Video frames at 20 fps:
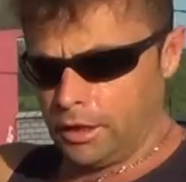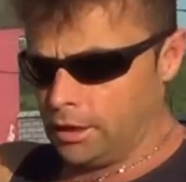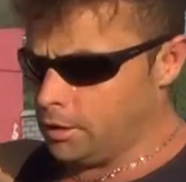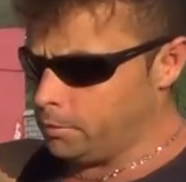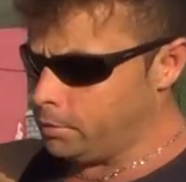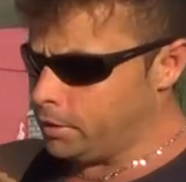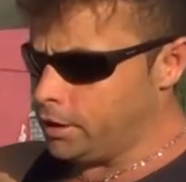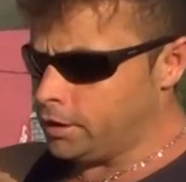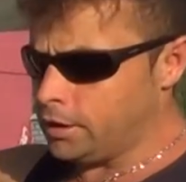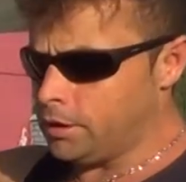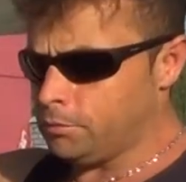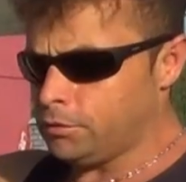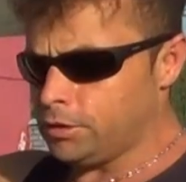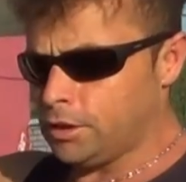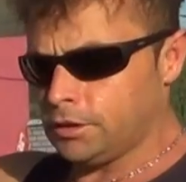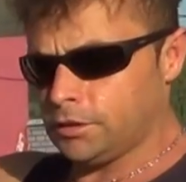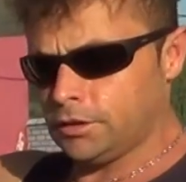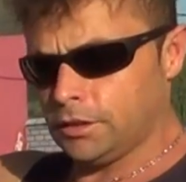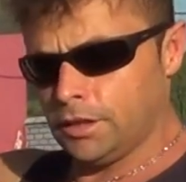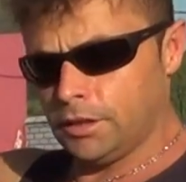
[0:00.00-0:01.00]
Hele
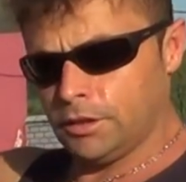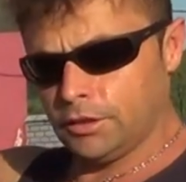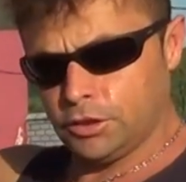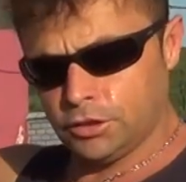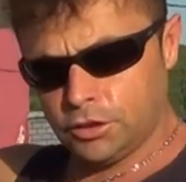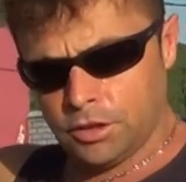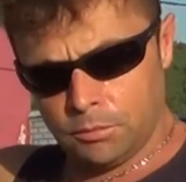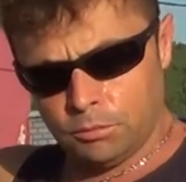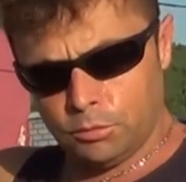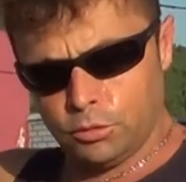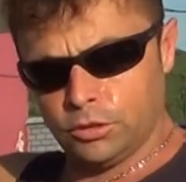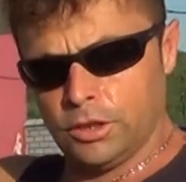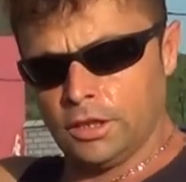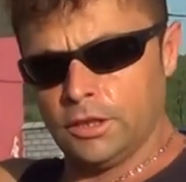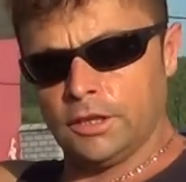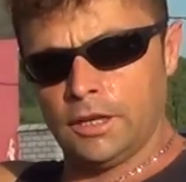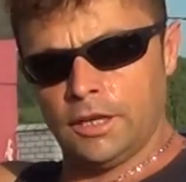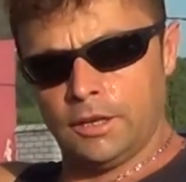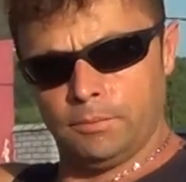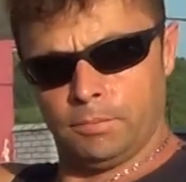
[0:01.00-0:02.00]
bayramlarda
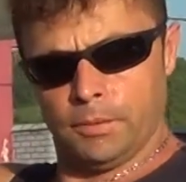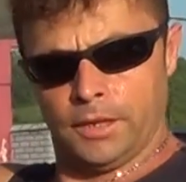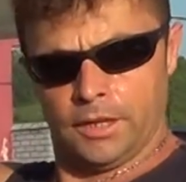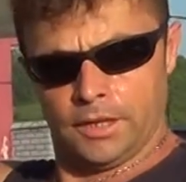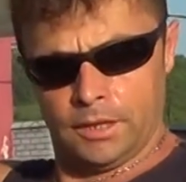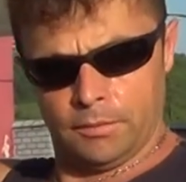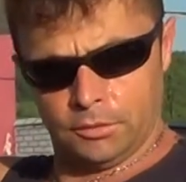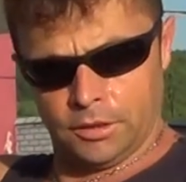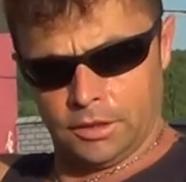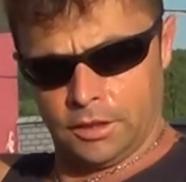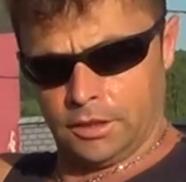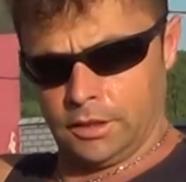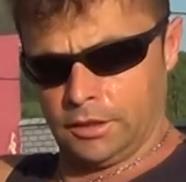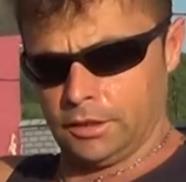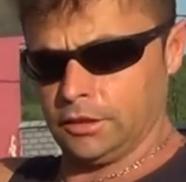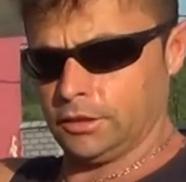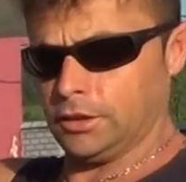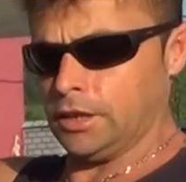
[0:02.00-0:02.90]
İstanbul'dan gelip bayramda e,